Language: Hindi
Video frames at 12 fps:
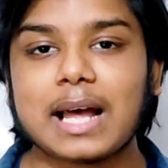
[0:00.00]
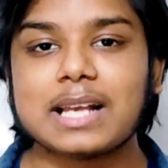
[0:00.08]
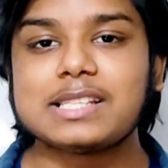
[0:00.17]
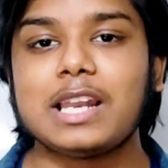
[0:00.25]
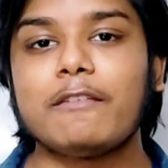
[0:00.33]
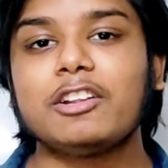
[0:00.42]

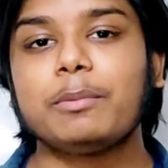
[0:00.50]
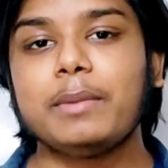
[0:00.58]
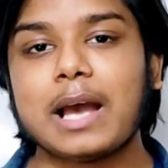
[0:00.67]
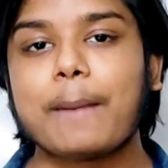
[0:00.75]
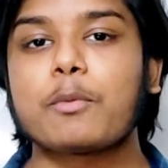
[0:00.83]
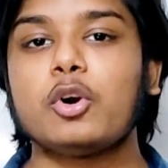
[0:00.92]
क्लास इलेवंथ
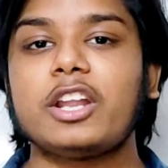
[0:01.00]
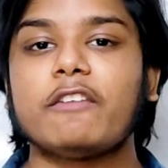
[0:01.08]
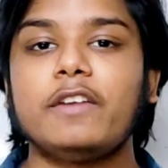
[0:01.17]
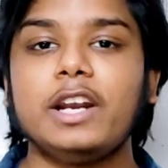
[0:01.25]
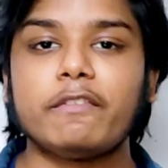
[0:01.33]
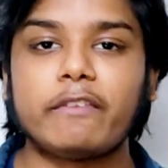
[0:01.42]
में आपको
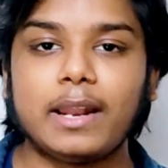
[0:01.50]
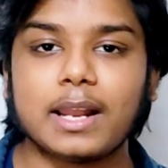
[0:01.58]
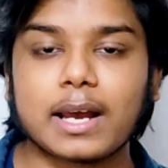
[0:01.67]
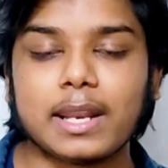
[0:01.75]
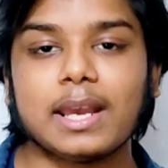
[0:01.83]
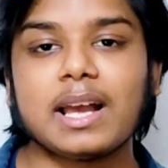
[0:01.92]
डेफिनेट फेल
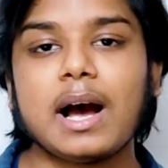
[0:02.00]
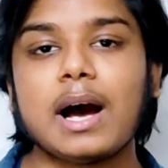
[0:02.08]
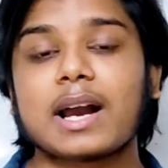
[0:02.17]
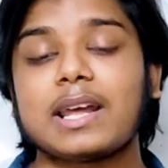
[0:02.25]
करेगा